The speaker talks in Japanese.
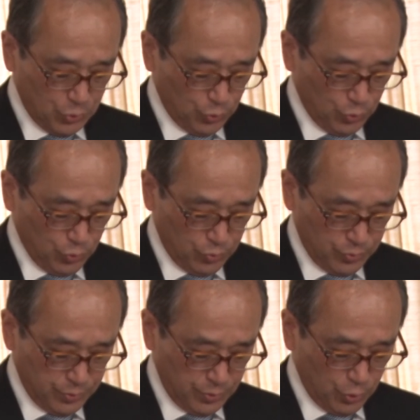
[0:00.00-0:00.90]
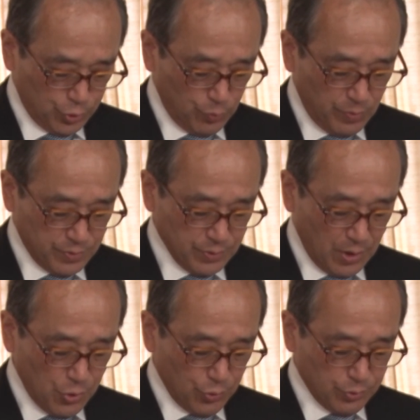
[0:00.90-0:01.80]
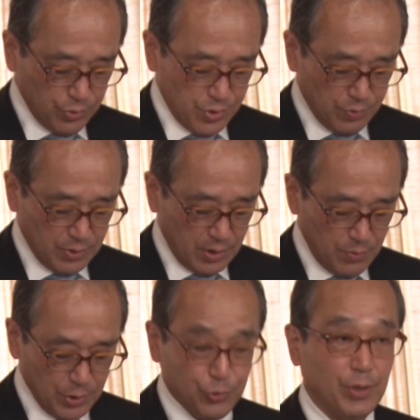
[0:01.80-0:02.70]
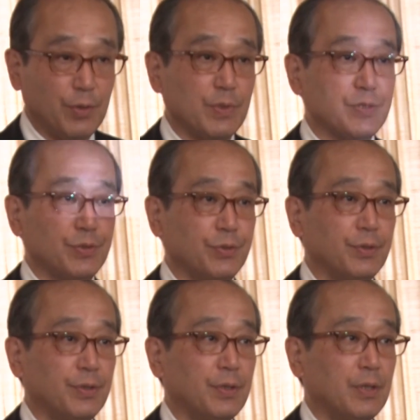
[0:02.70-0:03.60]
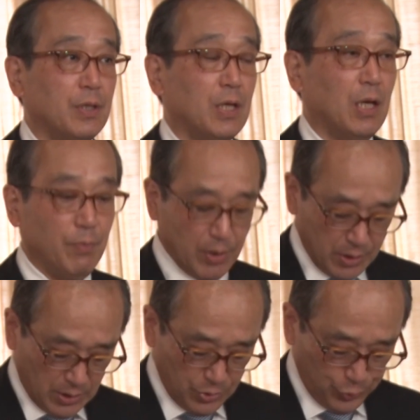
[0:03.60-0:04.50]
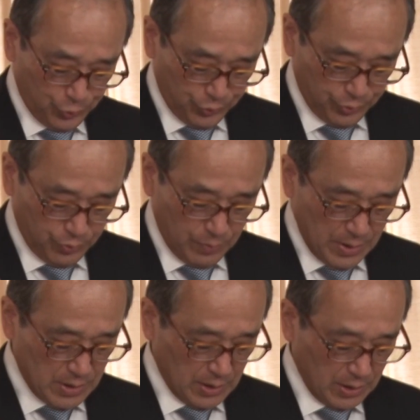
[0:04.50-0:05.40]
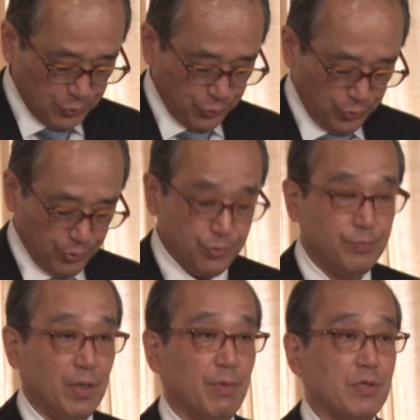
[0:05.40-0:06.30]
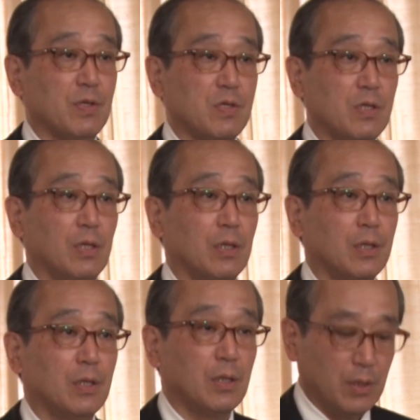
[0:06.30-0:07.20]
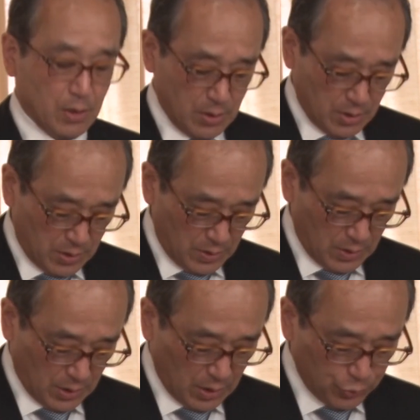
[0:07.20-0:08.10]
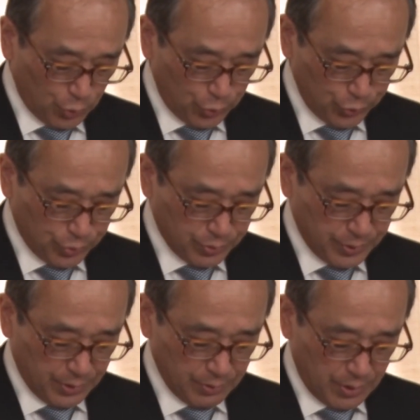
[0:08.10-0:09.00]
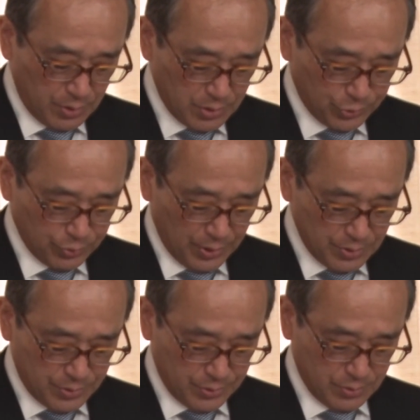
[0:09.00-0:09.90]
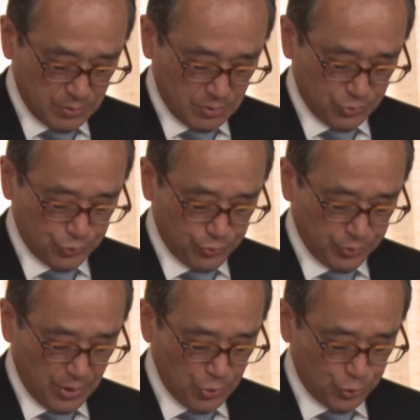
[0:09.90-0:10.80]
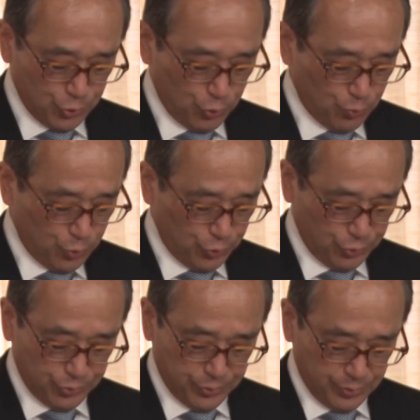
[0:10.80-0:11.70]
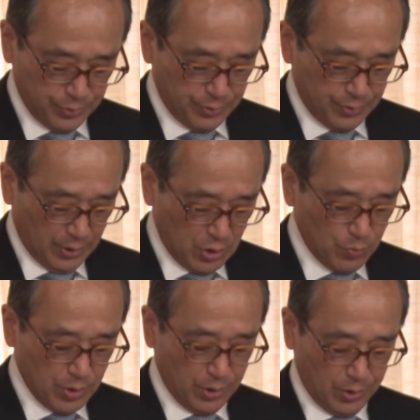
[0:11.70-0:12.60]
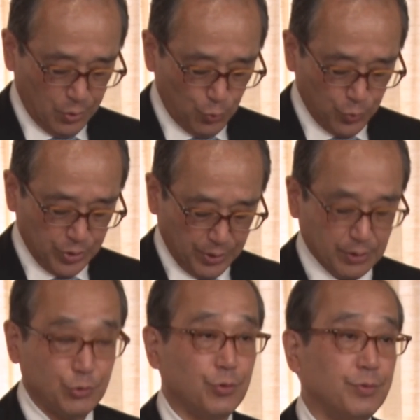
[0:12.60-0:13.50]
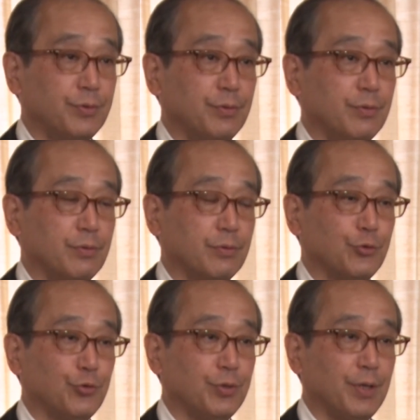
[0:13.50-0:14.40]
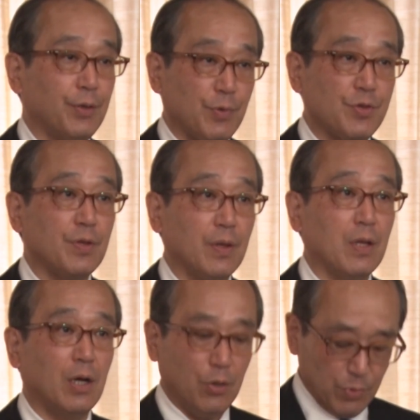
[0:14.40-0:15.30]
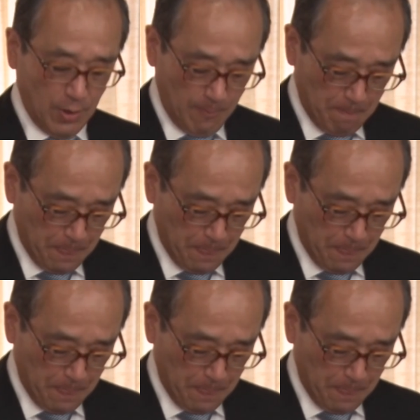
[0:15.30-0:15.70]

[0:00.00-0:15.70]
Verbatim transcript: と様子を見ますと現職として2人目となりますアメリカのバイデン大統領もいましたし、え核保有国であるイギリスとフランスこの現首脳も初めて訪問いただくということになりまして、ね、ある意味で